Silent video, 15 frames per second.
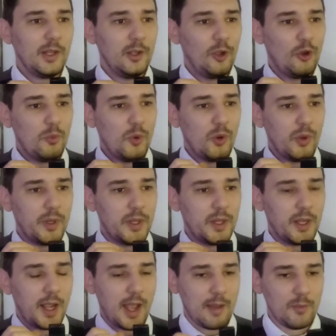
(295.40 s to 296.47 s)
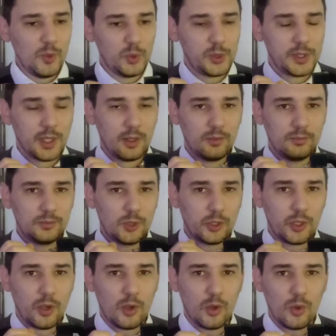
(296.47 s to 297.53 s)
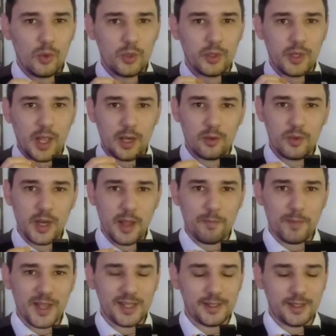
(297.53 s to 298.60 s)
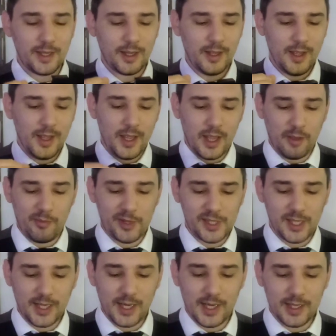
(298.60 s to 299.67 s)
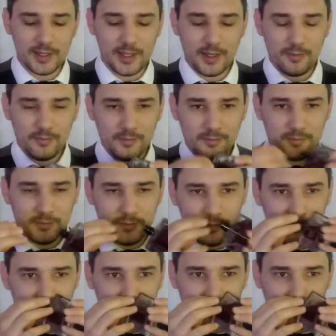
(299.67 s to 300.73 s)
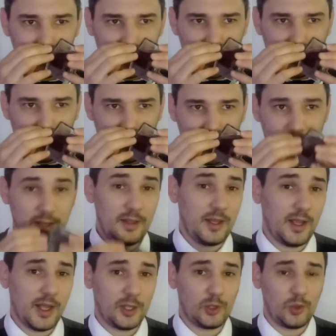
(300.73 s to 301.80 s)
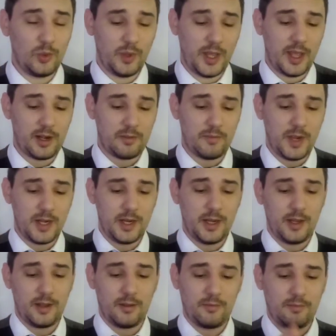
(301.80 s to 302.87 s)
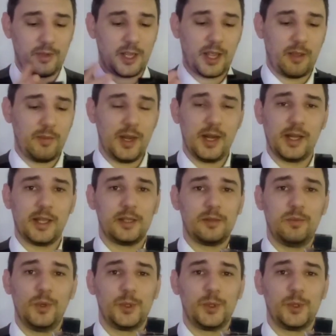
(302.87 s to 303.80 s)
como de gamuza, un toque oscuro de alguna especie. especial que le hace diferente a su hermana gemela que es Blue